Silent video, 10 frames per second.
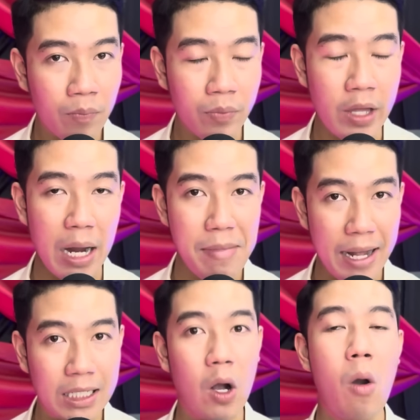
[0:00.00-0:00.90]
để mà
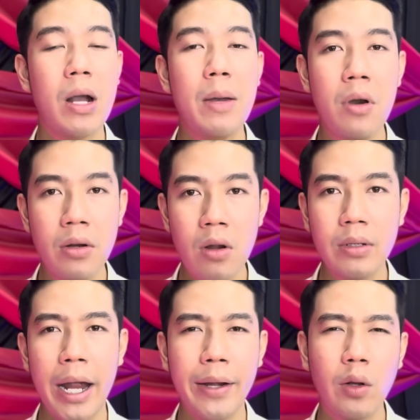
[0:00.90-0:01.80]
anh coi cái mương nước
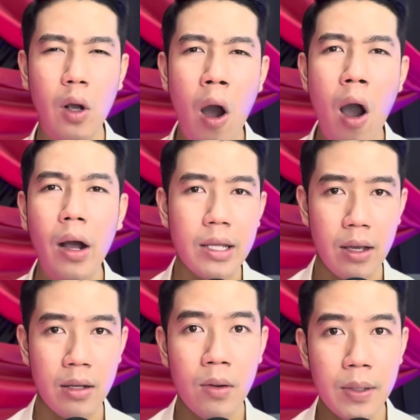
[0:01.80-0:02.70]
này nó có cái gì
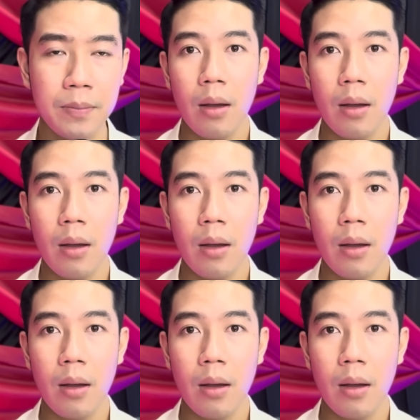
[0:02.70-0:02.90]
ở dưới.